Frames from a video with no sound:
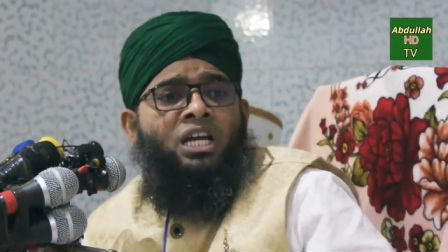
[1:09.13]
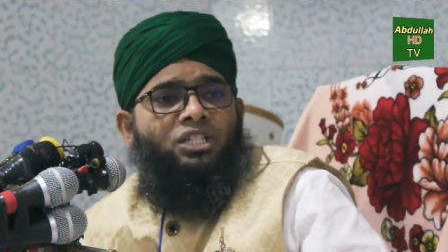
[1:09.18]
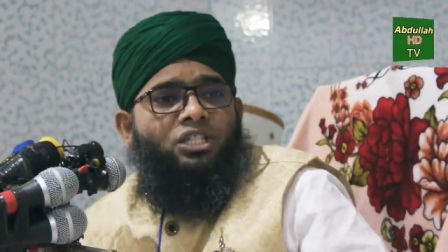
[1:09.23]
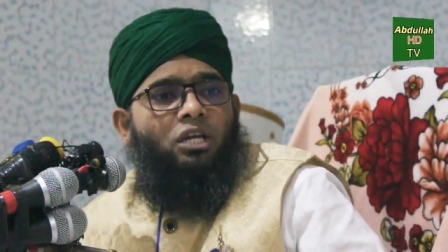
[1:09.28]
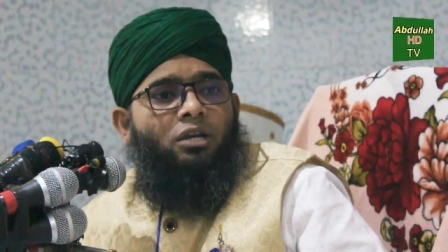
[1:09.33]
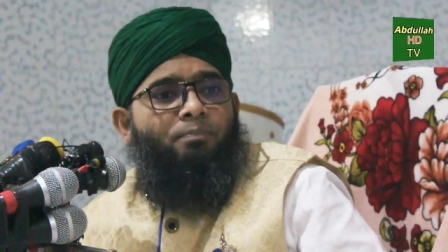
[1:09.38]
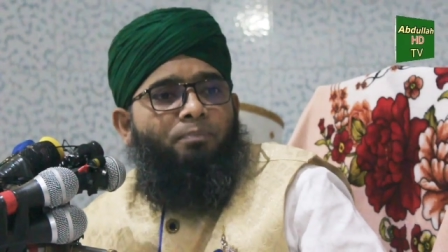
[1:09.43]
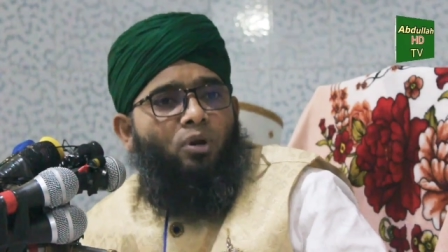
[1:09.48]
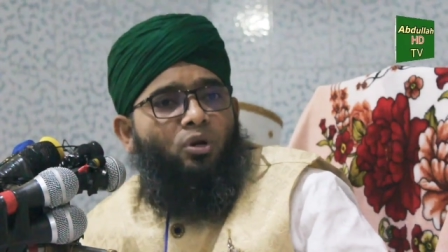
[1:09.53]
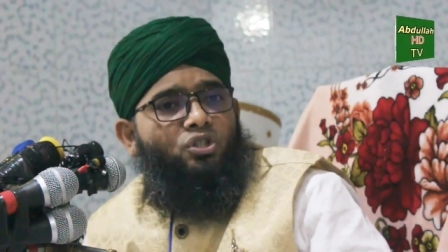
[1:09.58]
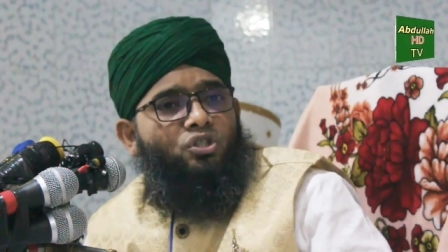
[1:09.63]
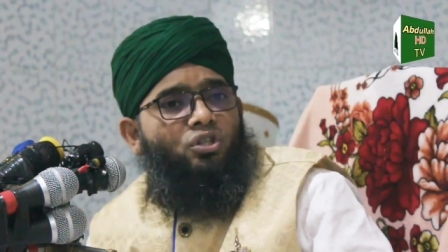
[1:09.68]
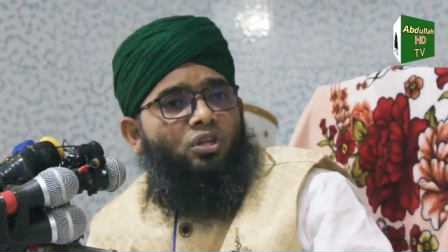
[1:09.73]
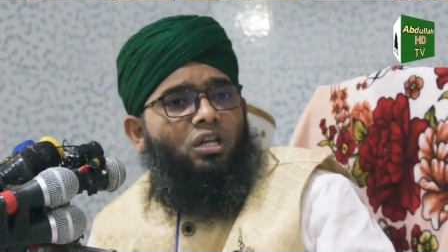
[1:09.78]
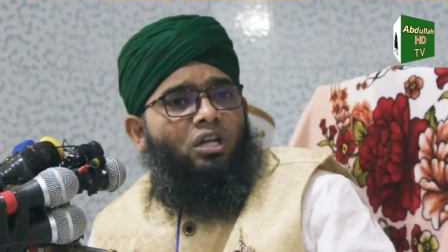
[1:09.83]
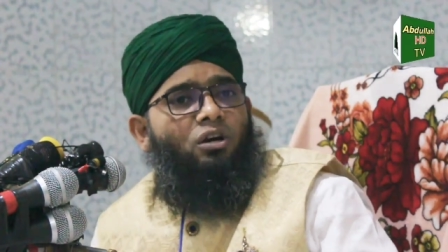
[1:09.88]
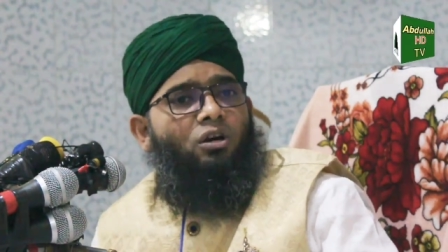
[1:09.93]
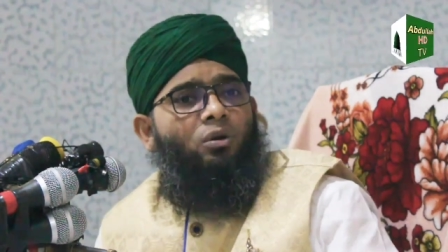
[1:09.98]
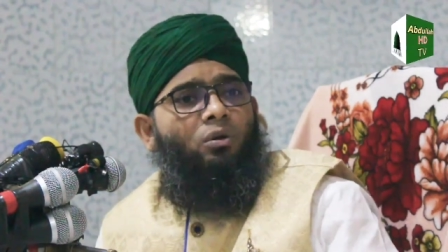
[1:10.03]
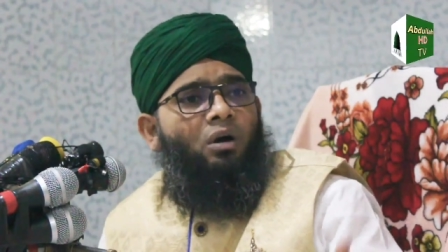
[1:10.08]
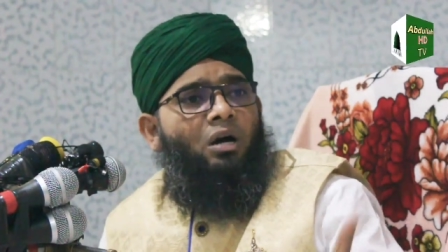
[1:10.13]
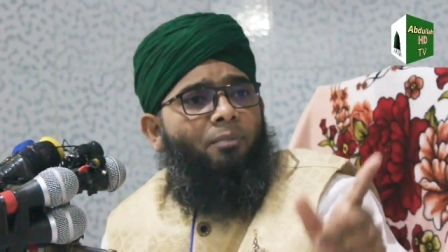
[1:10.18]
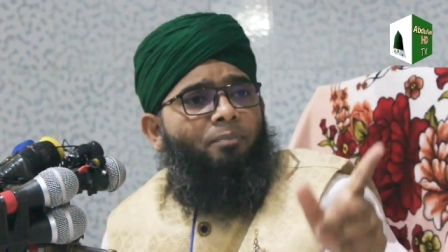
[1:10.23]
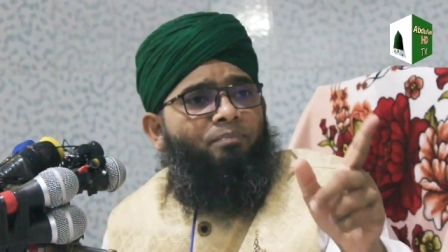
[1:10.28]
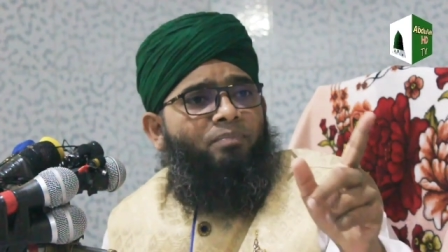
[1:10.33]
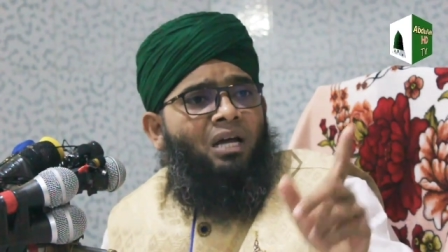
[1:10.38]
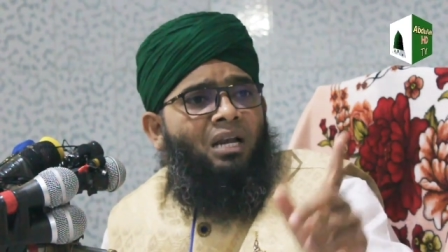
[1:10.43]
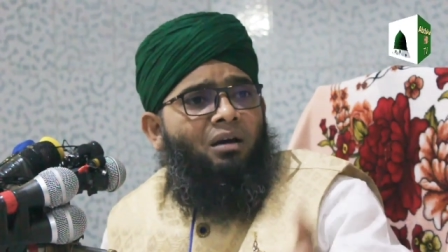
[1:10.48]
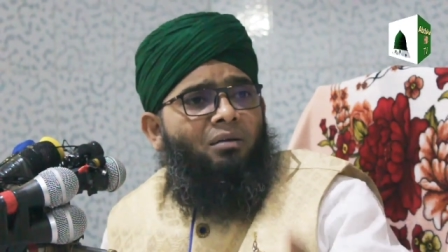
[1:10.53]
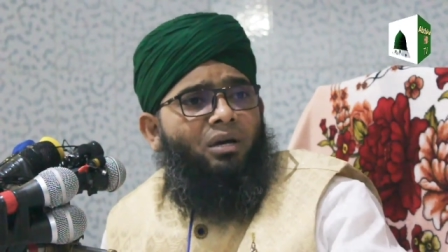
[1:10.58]
সেই প্রশ্নটা হলো
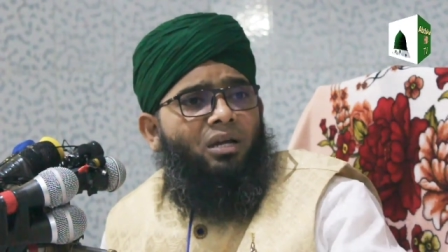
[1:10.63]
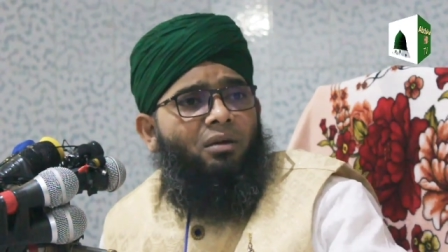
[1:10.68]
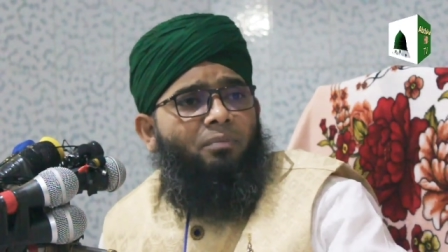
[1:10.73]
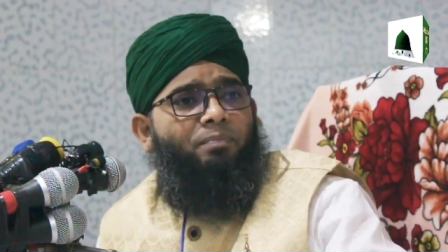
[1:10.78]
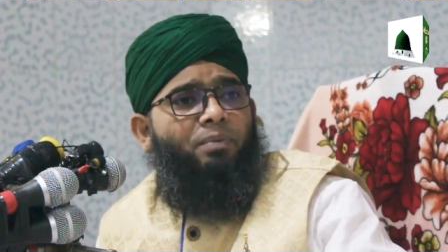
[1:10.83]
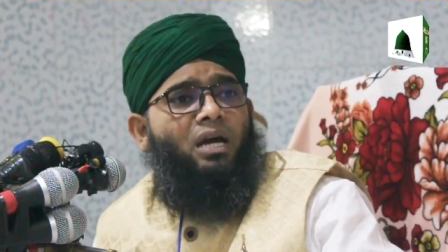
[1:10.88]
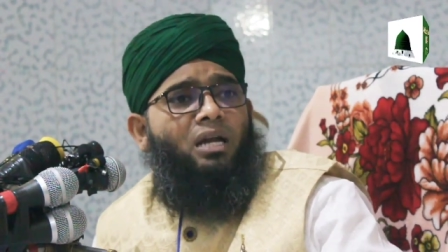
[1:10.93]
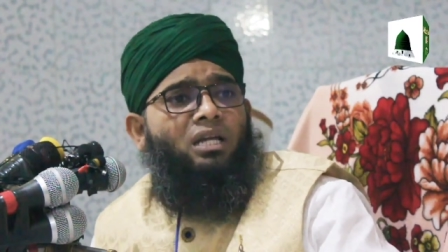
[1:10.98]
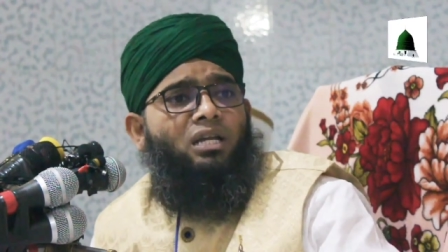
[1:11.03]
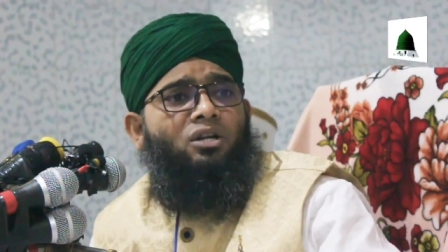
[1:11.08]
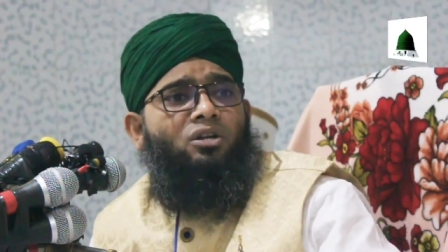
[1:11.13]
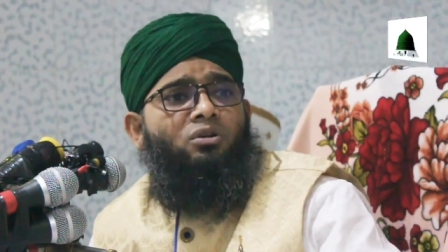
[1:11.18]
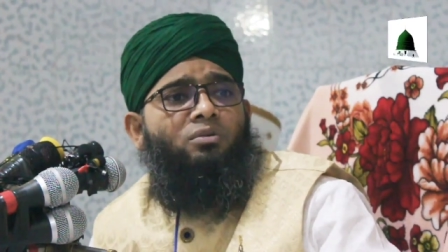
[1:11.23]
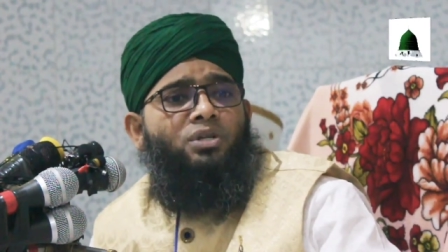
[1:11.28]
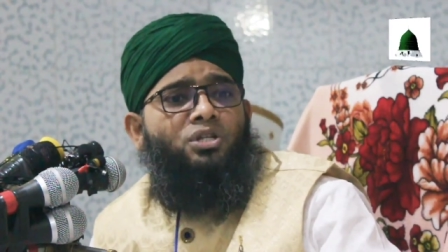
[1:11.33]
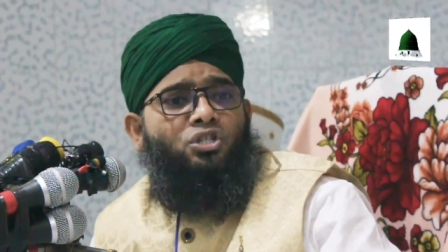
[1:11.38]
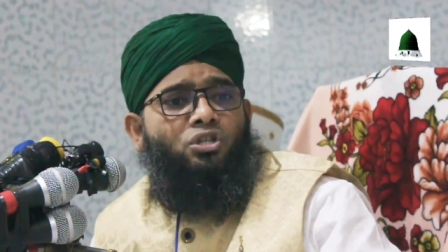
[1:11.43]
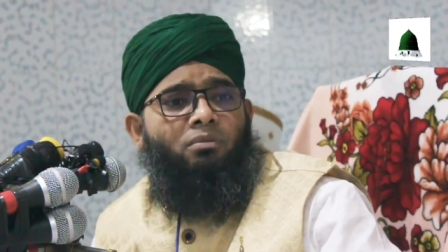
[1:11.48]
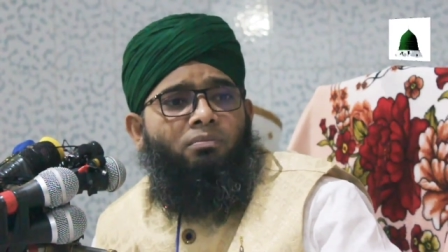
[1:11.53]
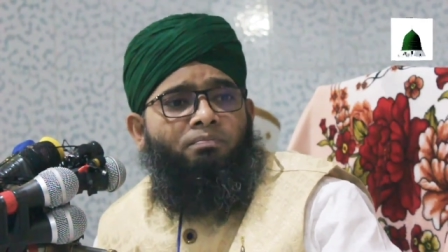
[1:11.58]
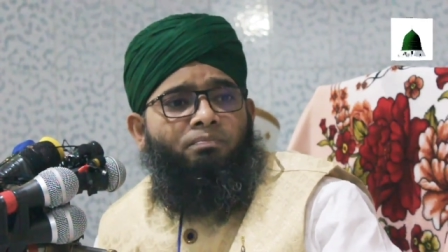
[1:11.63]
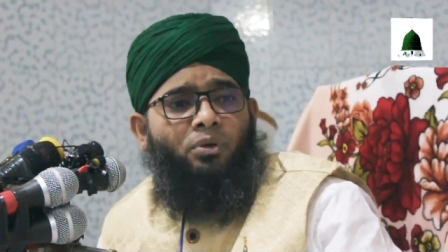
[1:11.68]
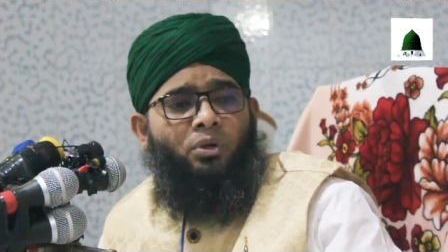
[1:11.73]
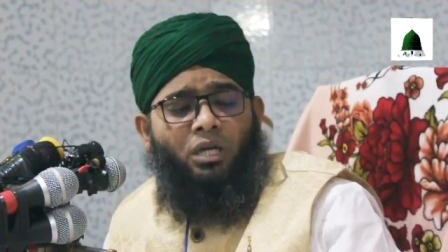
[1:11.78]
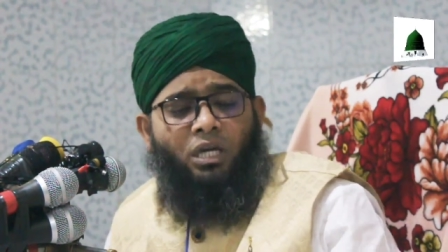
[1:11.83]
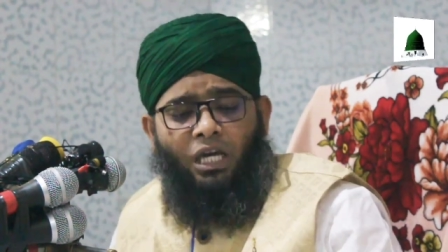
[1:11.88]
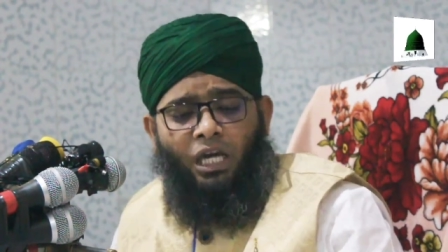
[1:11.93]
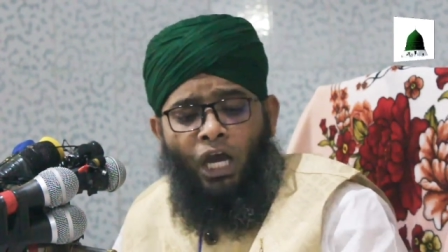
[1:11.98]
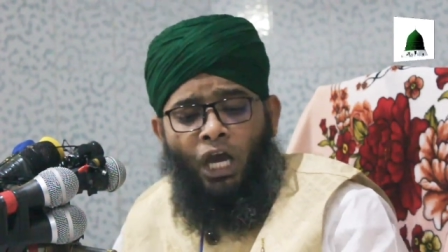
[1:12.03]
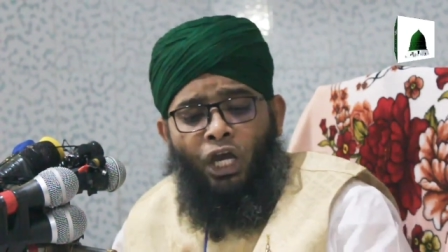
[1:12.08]
আপনার আমার প্রাণের নবী
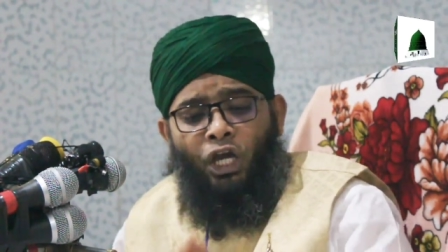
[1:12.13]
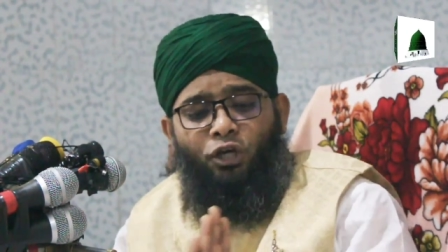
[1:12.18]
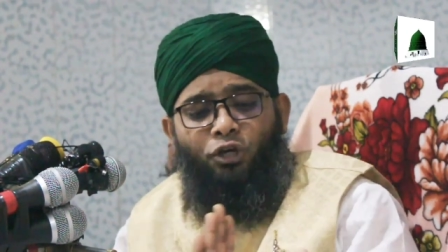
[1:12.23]
সম্পর্কে